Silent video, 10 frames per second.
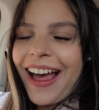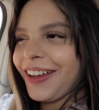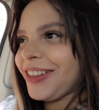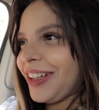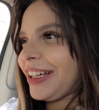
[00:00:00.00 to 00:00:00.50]

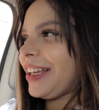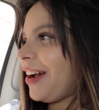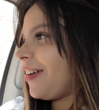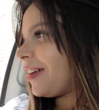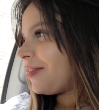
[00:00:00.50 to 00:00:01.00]
Aí eu tô
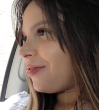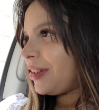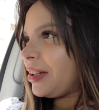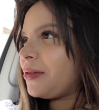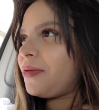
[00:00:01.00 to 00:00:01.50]
aqui agora
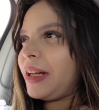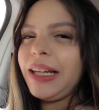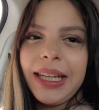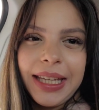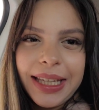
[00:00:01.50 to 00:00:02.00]
indo ver
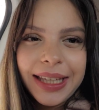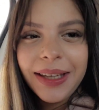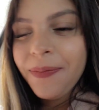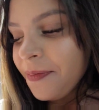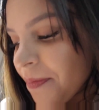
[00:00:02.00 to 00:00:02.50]
Nick